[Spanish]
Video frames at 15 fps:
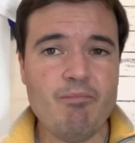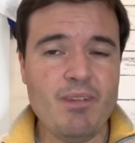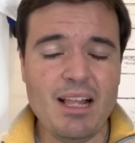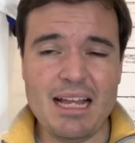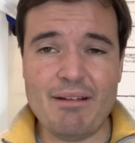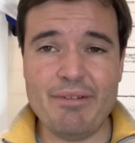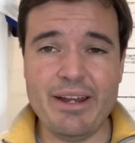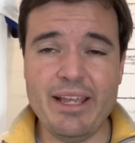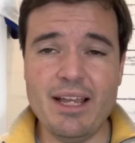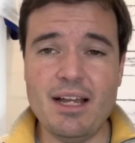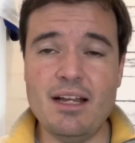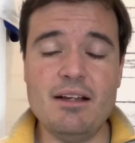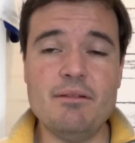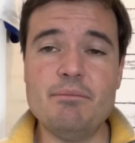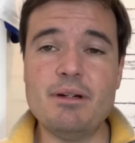
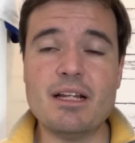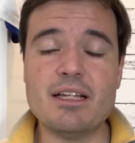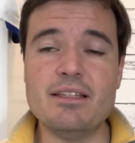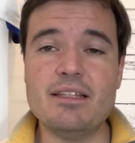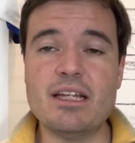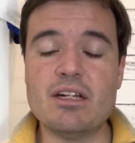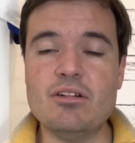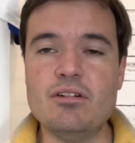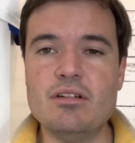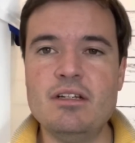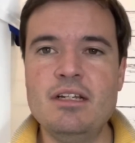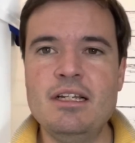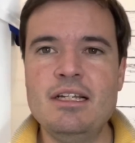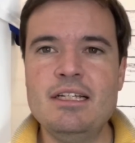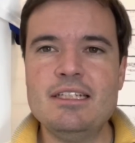habría margen de error,
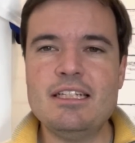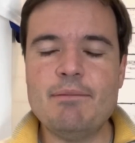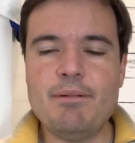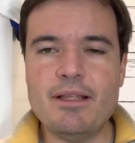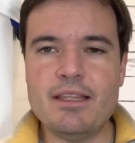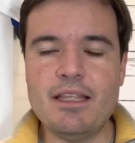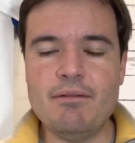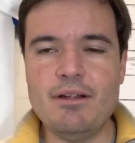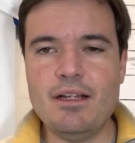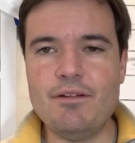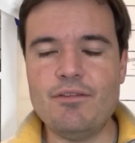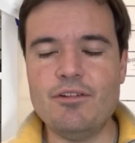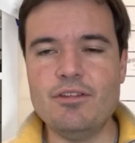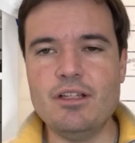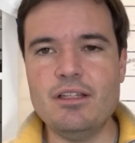se plantaba en la
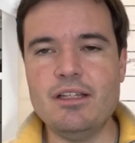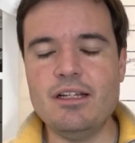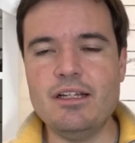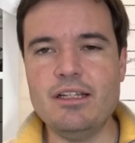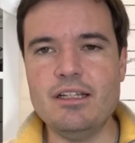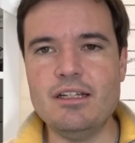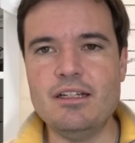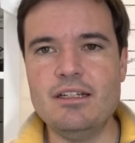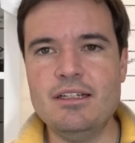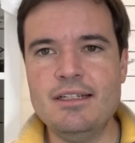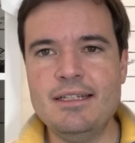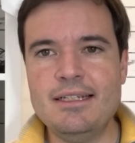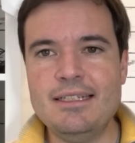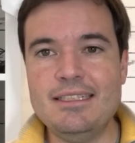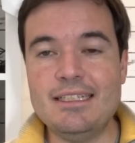frontal del área.
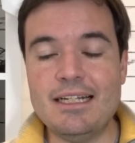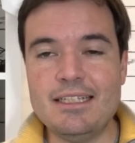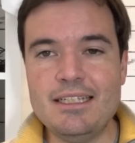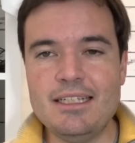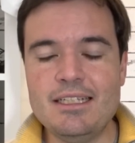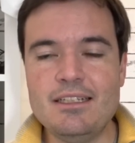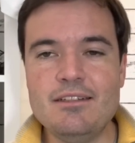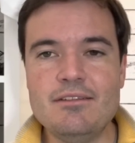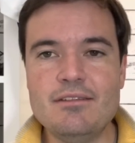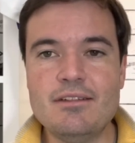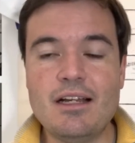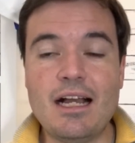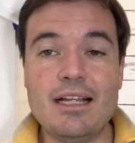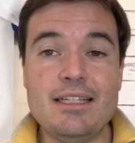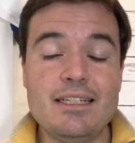Y allí,
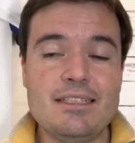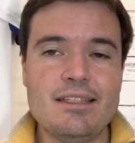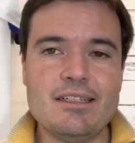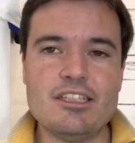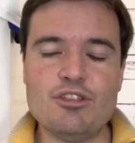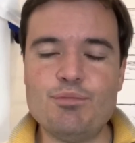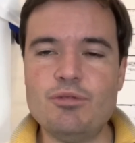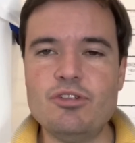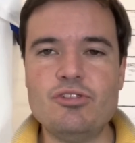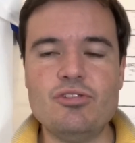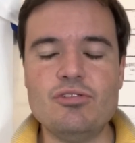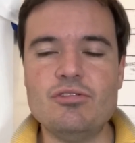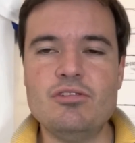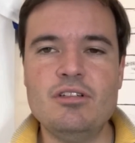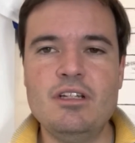allí estás
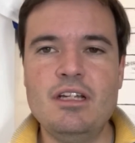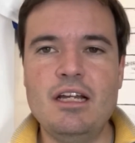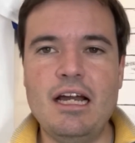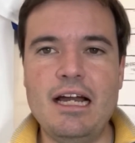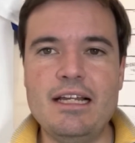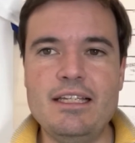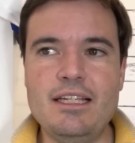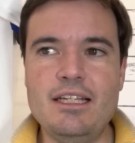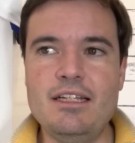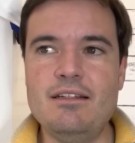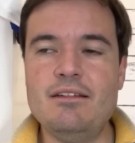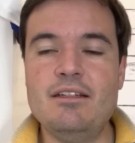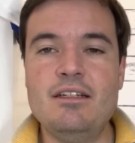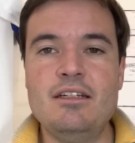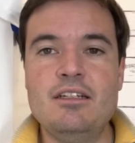expuesto.
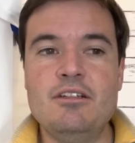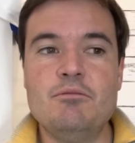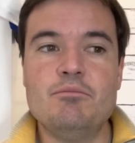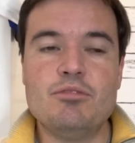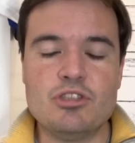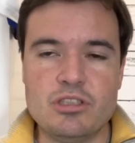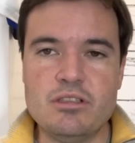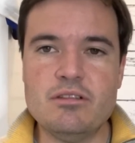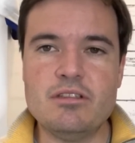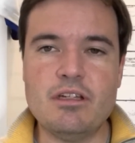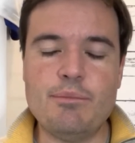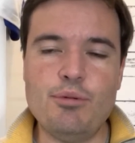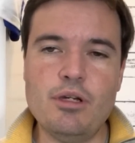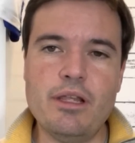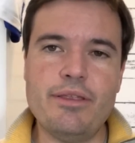Allí, pues te
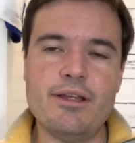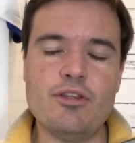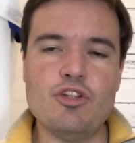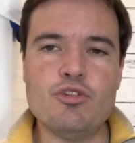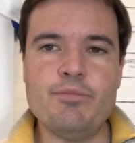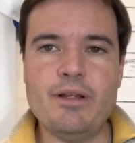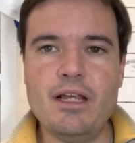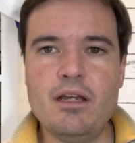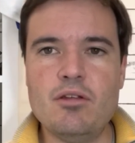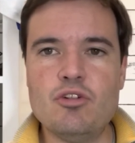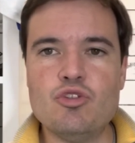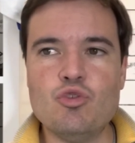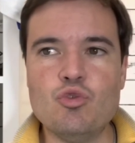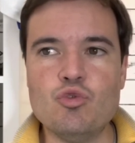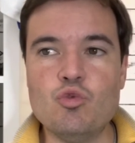puede hacer dos milagros
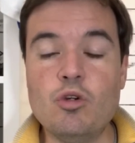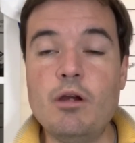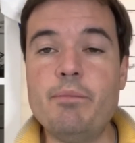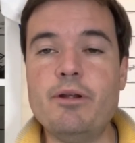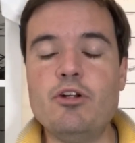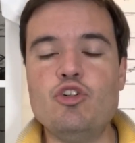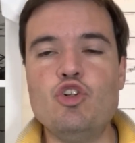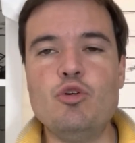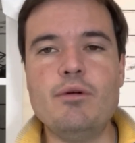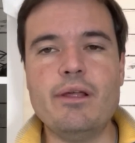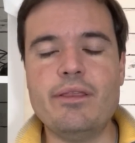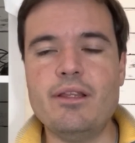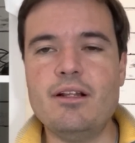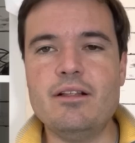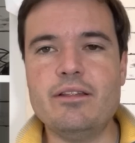Courtois, pero no va a
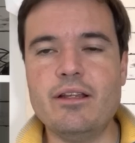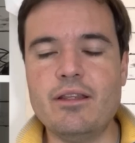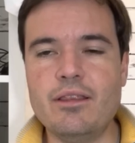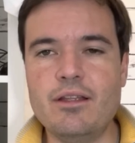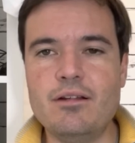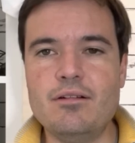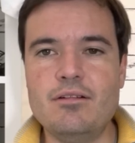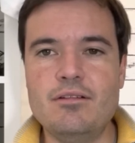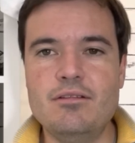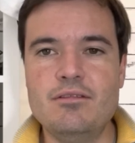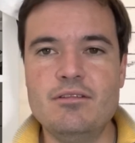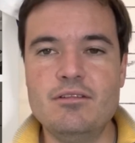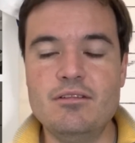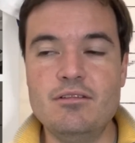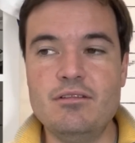hacer el tercero.
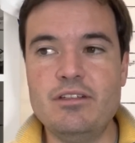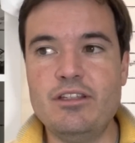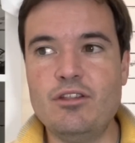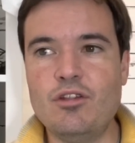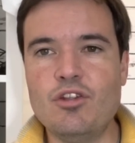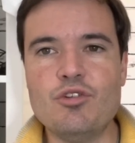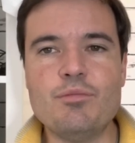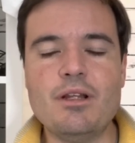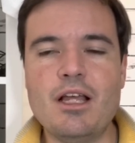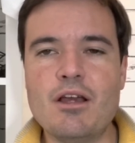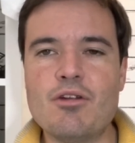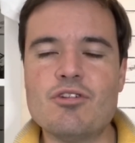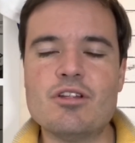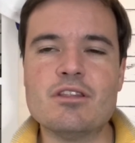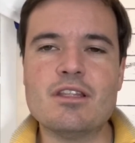Hizo dos
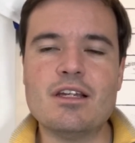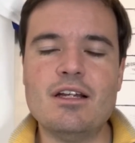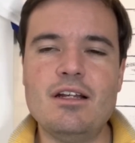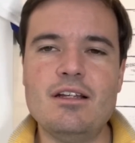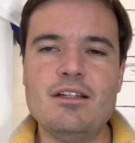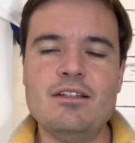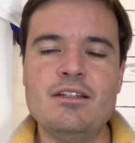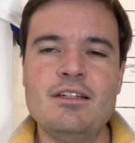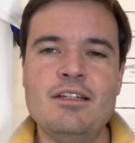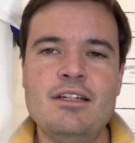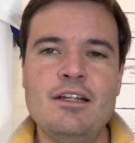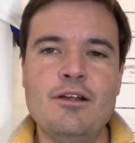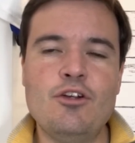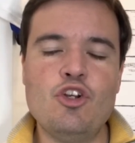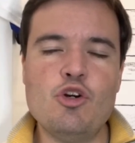milagros ante Haaland,
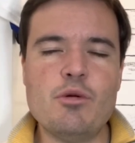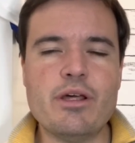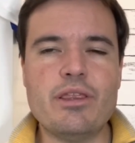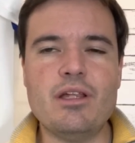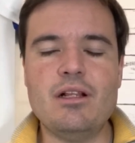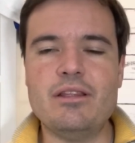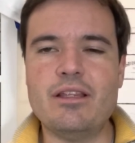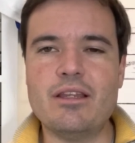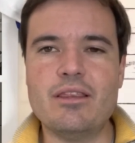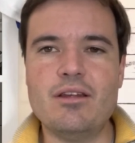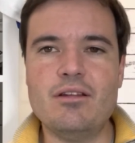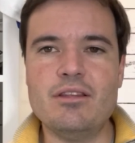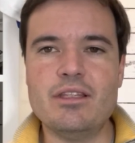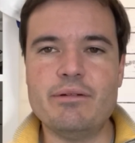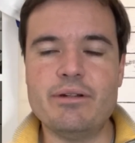no va a hacer el tercero
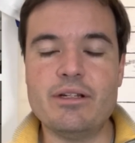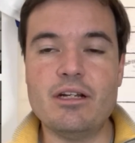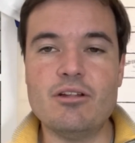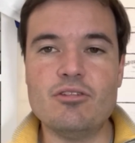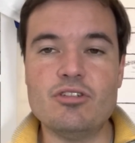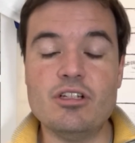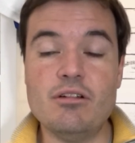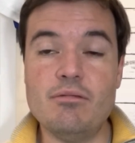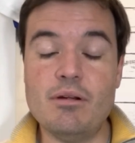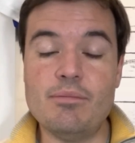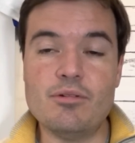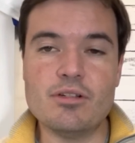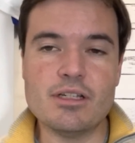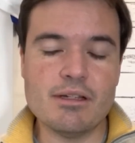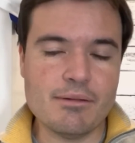ante Bernardo Silva,
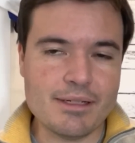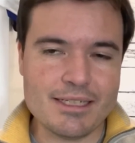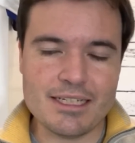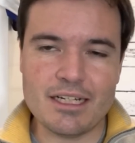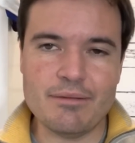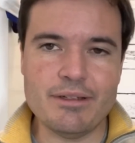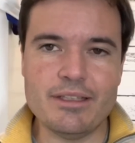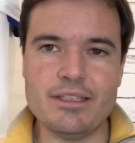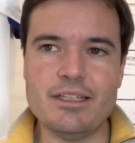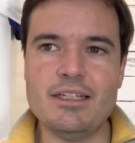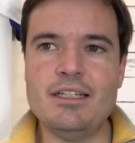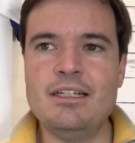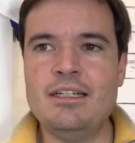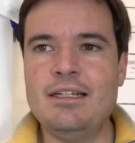porque básicamente